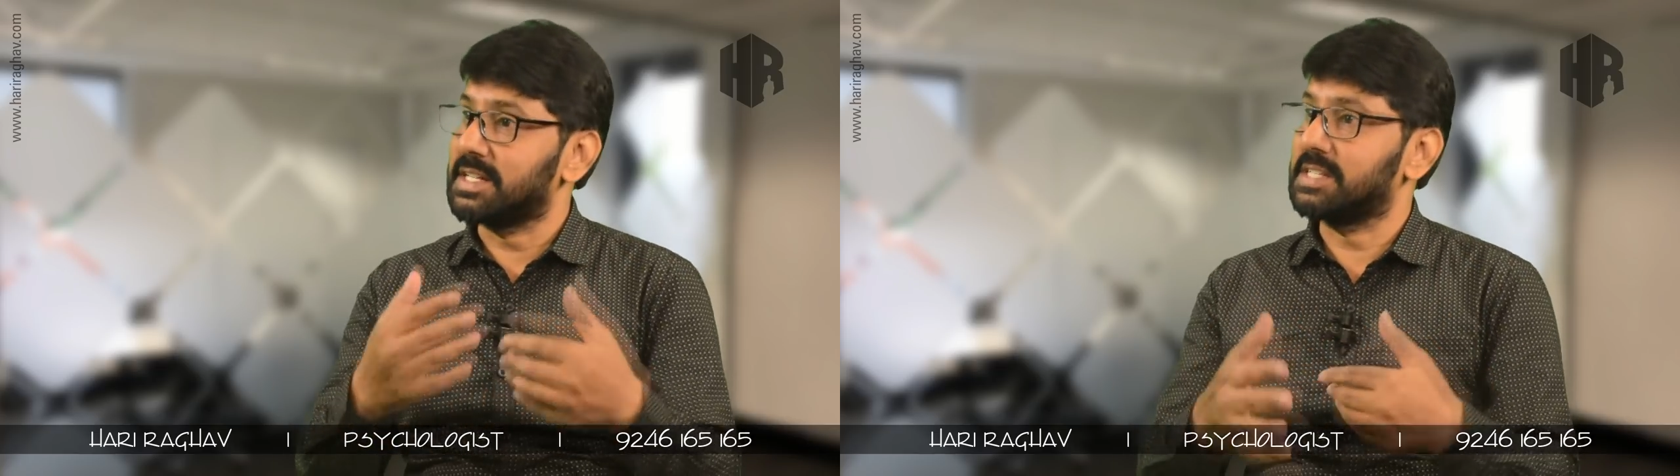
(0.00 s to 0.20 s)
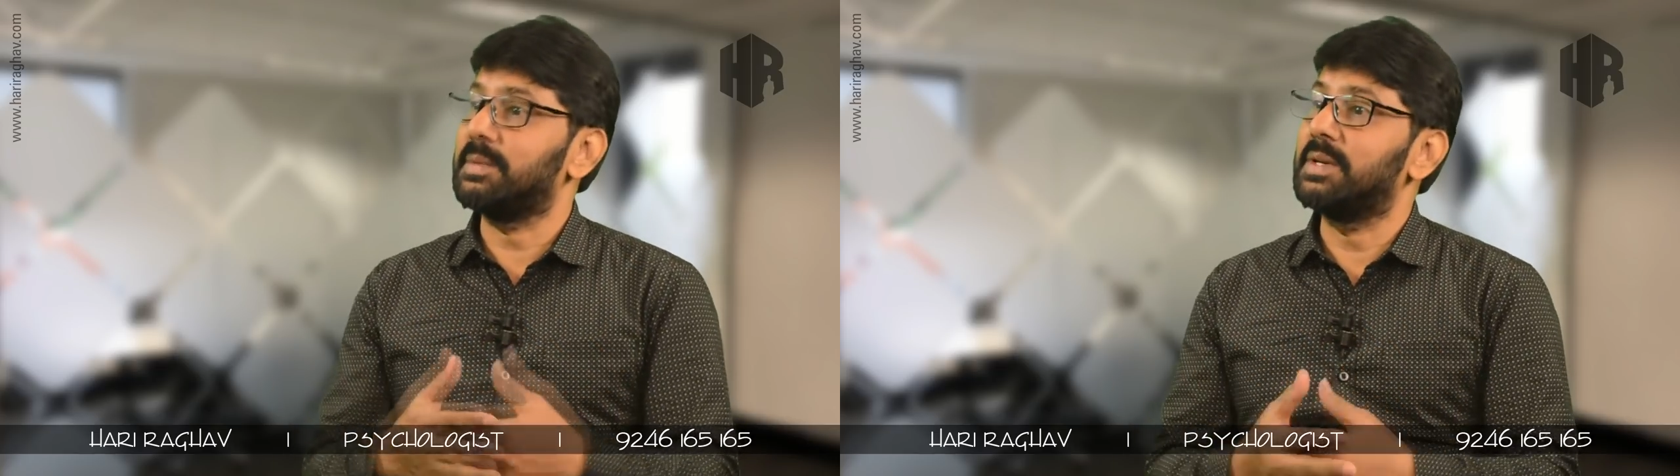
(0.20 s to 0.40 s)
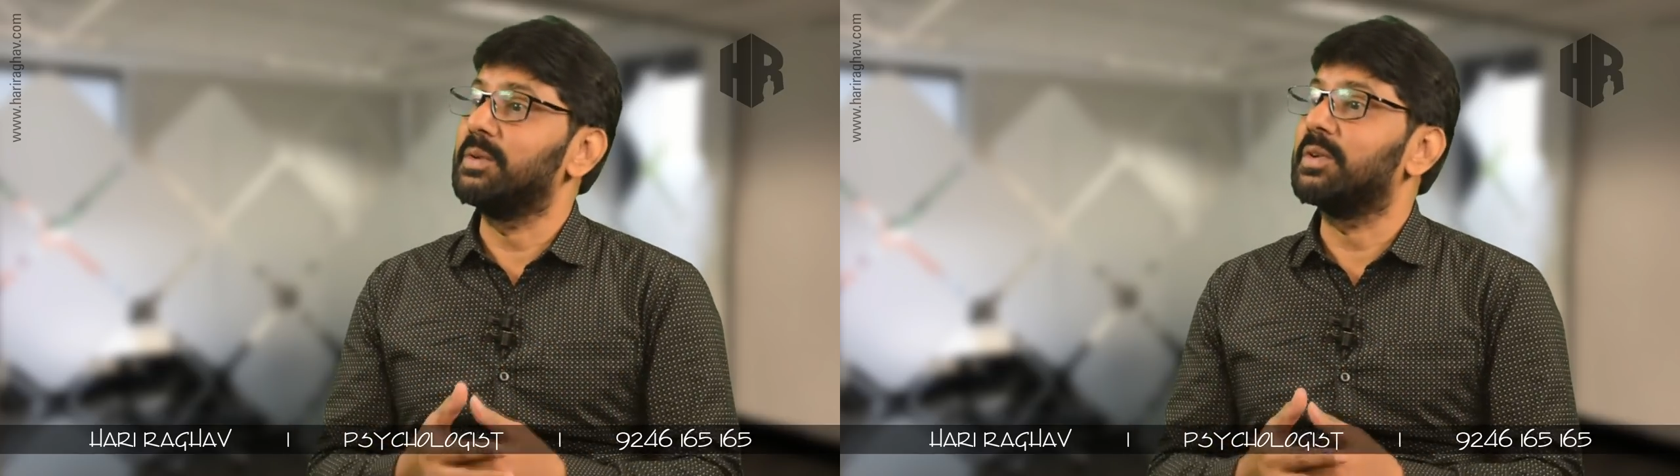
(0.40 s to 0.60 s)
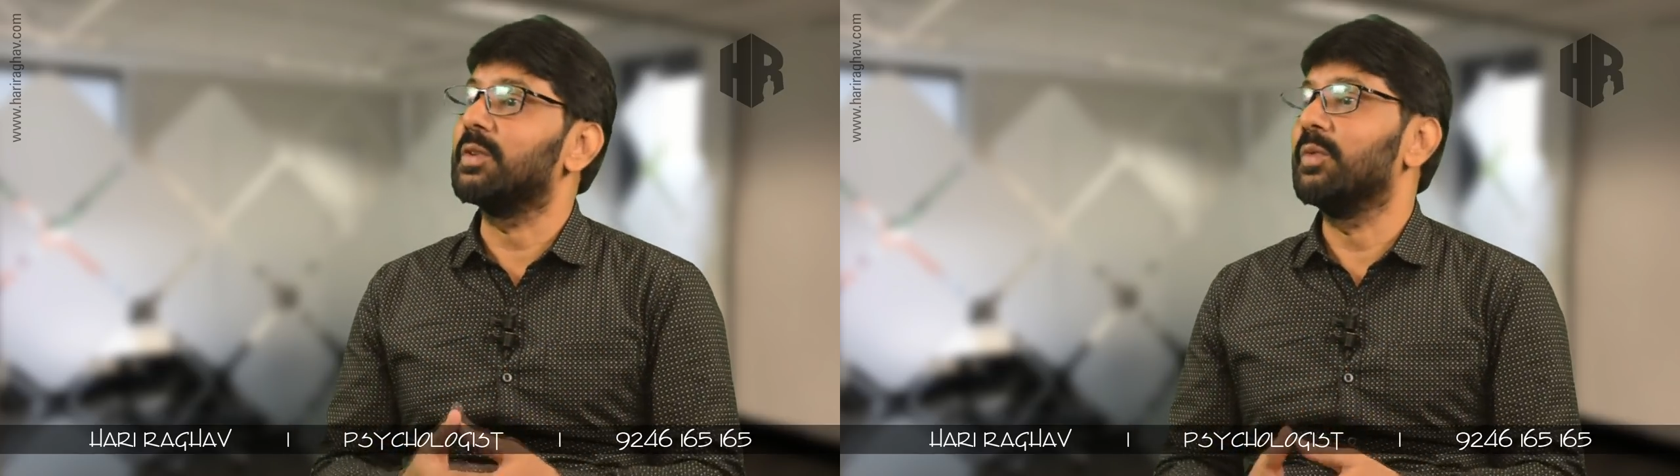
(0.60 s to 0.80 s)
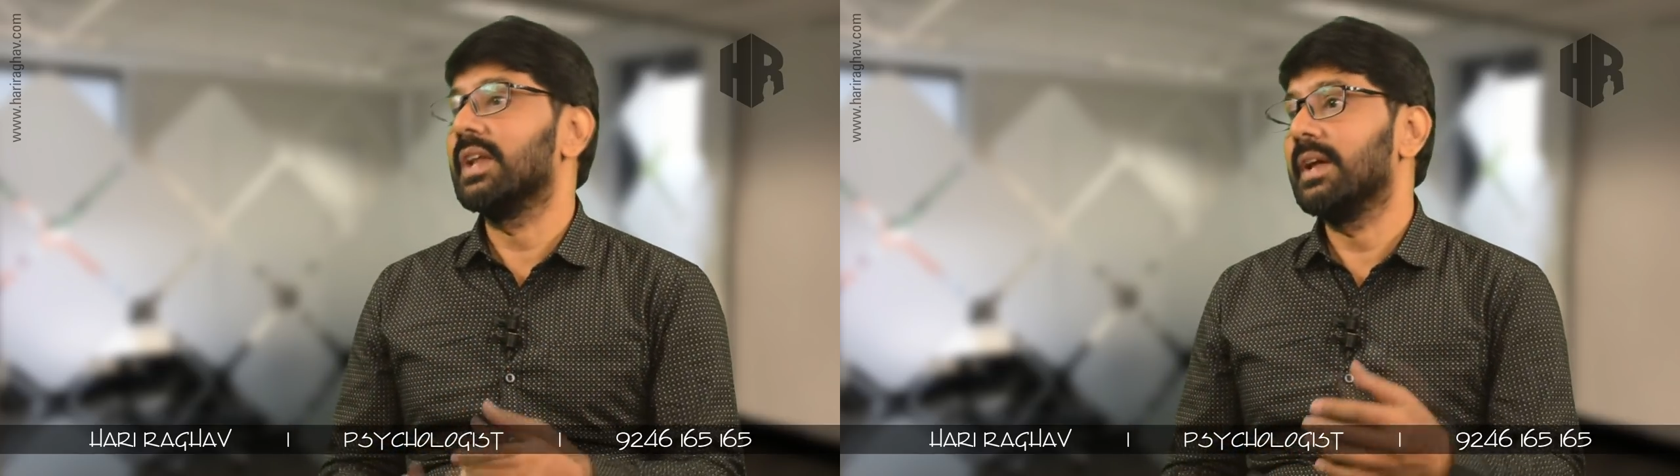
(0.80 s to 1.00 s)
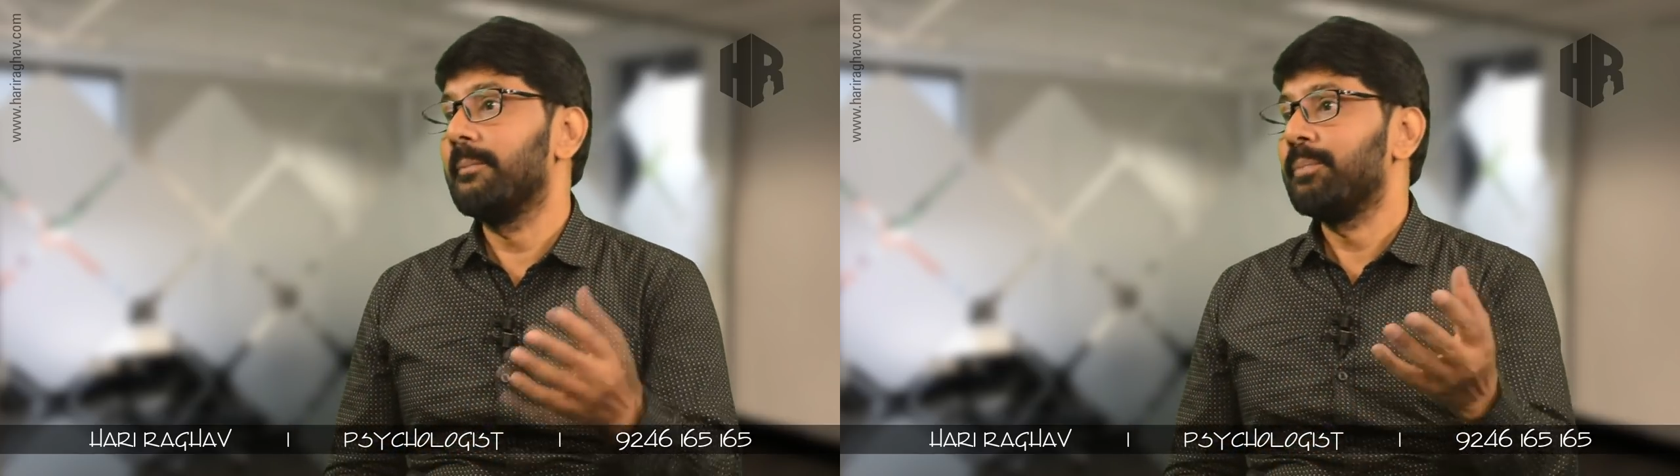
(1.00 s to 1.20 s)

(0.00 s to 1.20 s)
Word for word: కష్టపడి ఉండటం వల్ల